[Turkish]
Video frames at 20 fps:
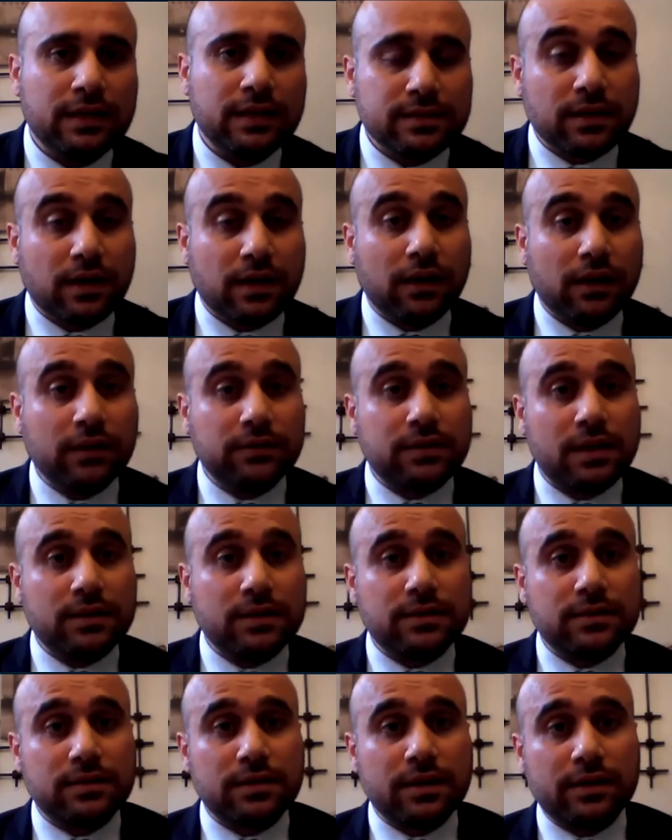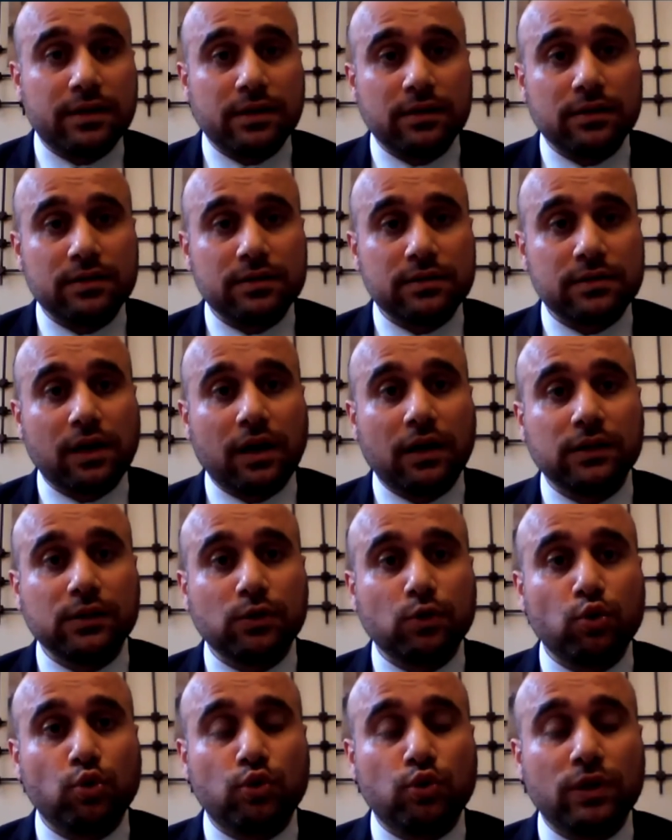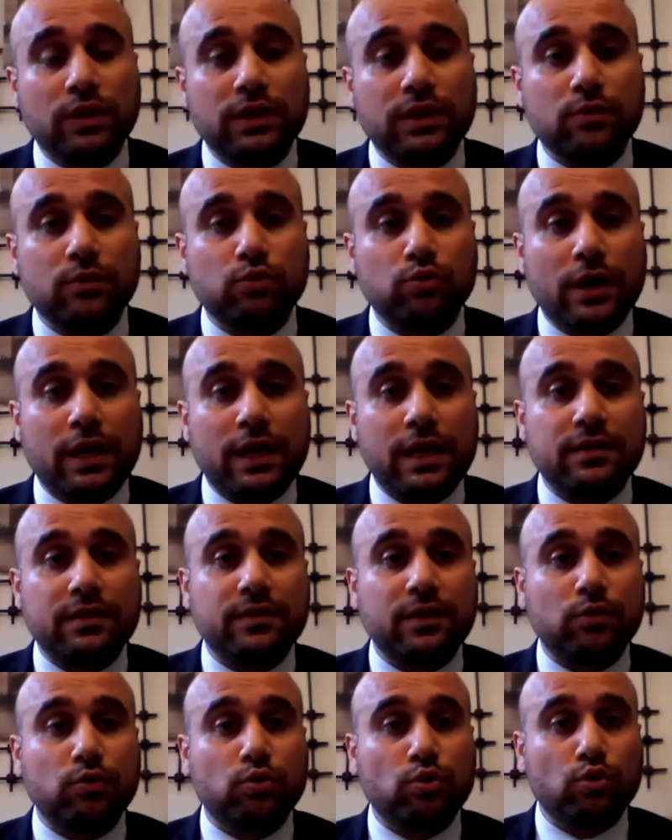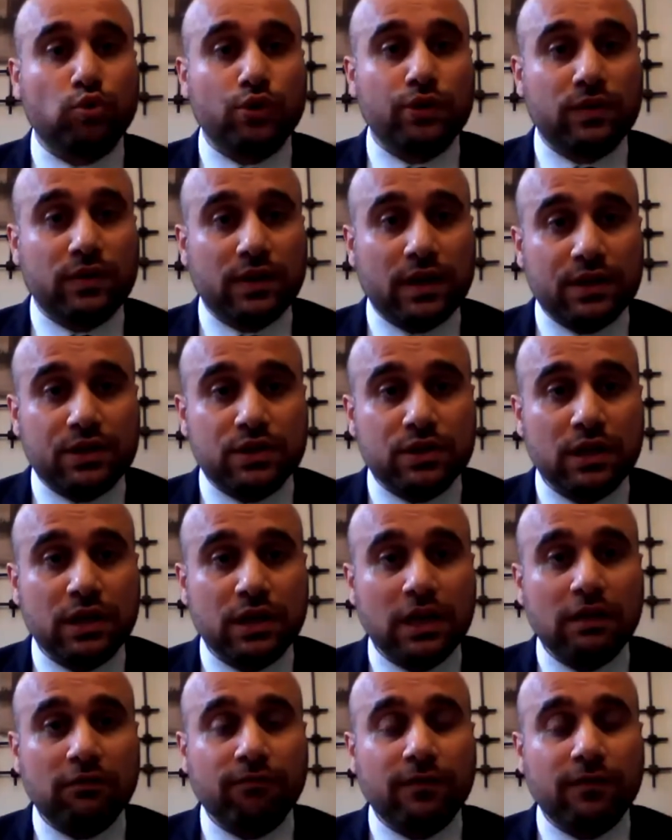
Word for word: Sağlık tesislerinin, sağlık ünitelerinin elektriğe duyduğu ihtiyaç